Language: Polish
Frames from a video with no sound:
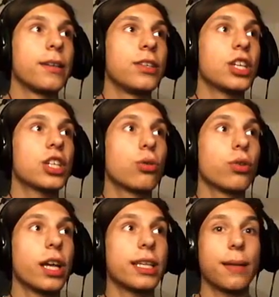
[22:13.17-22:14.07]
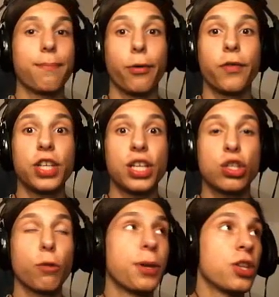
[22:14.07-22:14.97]
Jeszcze kurna jestem powyżej
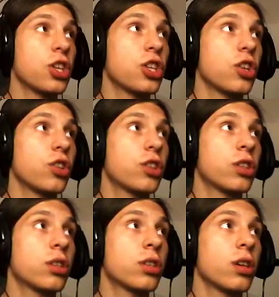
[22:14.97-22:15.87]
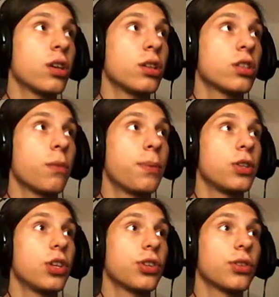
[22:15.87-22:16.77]
150,
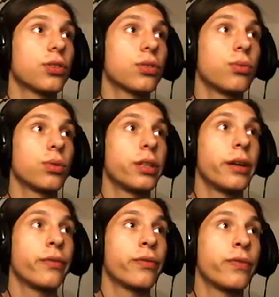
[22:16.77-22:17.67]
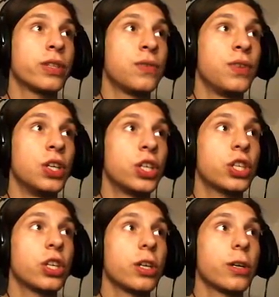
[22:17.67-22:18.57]
150 kurde
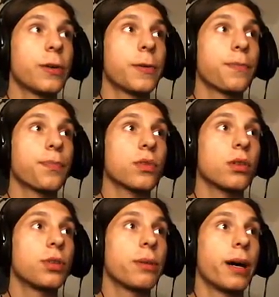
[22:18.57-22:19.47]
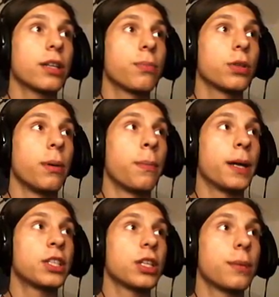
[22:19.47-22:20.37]
wzwyż. To mi się bardzo podoba,
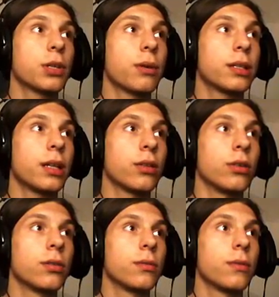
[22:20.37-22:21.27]
patrzcie na przykład na to.